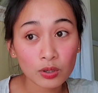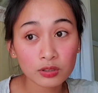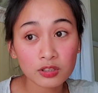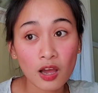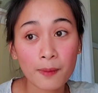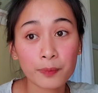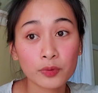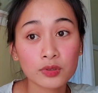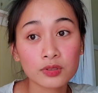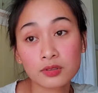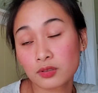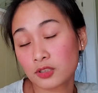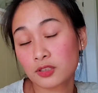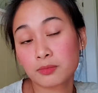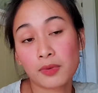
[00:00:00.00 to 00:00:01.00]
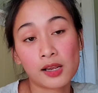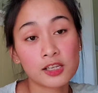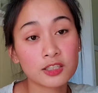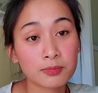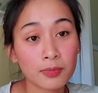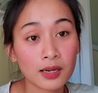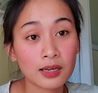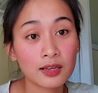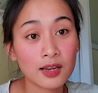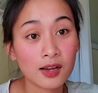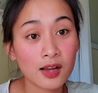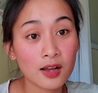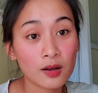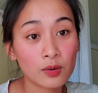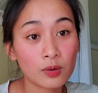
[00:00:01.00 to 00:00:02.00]
Tapos, smile-smile lang
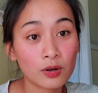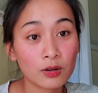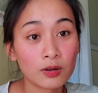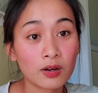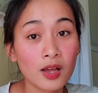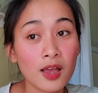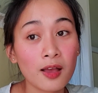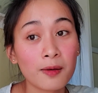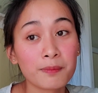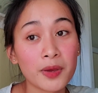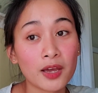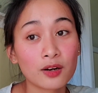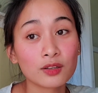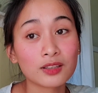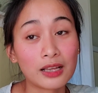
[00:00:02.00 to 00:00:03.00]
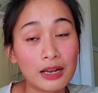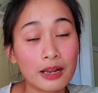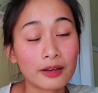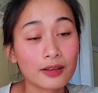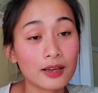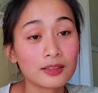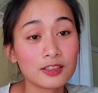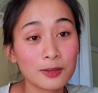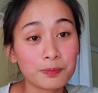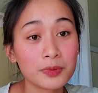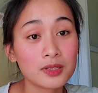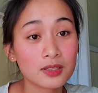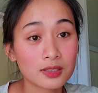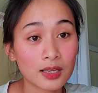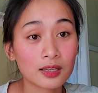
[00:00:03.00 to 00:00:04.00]
ako pero talaga, deep
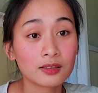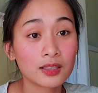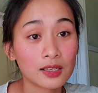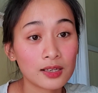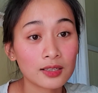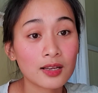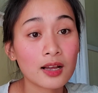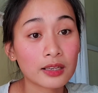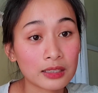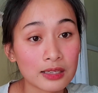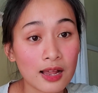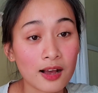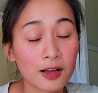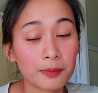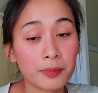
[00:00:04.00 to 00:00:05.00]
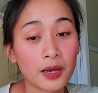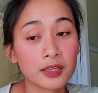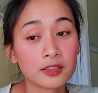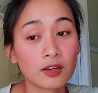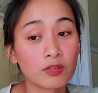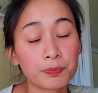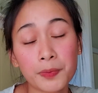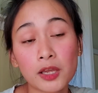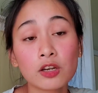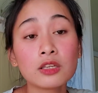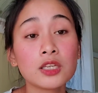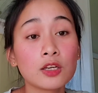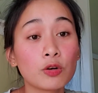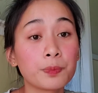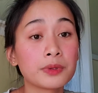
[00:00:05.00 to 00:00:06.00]
inside talagang kinakabahan ako. Pero hindi
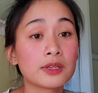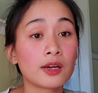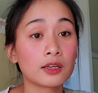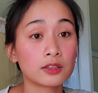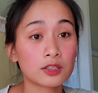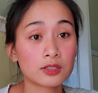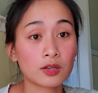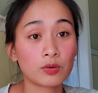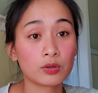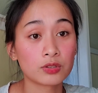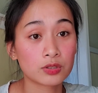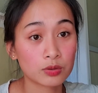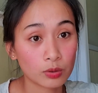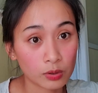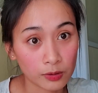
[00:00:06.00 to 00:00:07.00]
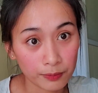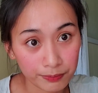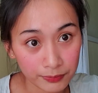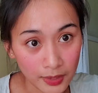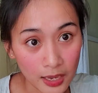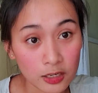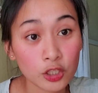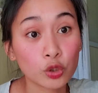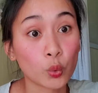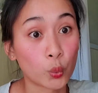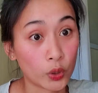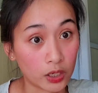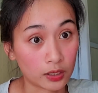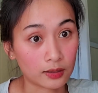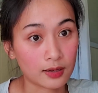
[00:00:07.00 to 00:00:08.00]
ko pinakita sa console. And it
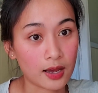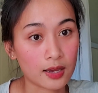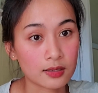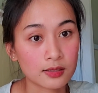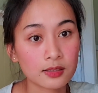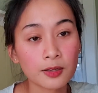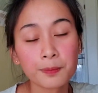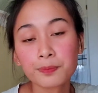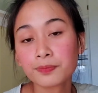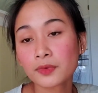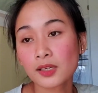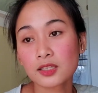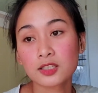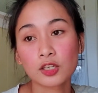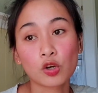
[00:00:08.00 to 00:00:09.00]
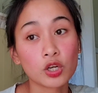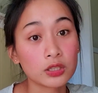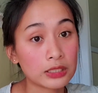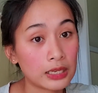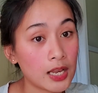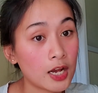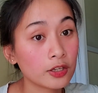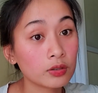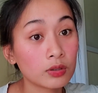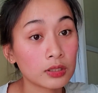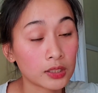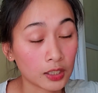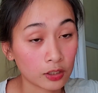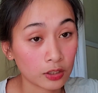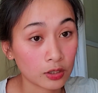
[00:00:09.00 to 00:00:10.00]
worked, guys. Kasi konti lang yung
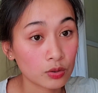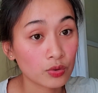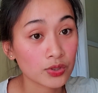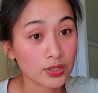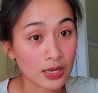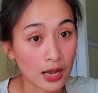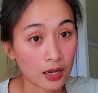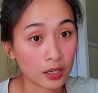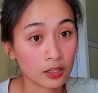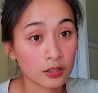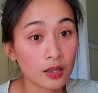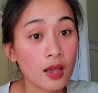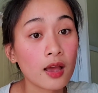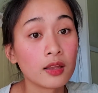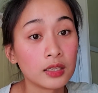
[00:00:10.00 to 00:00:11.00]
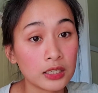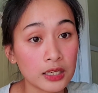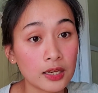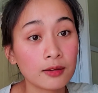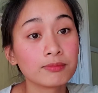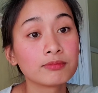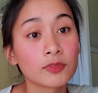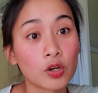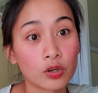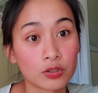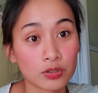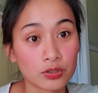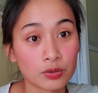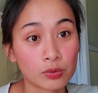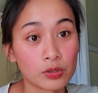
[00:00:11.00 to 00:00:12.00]
itinanong sa akin ni
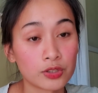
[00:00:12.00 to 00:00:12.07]
console.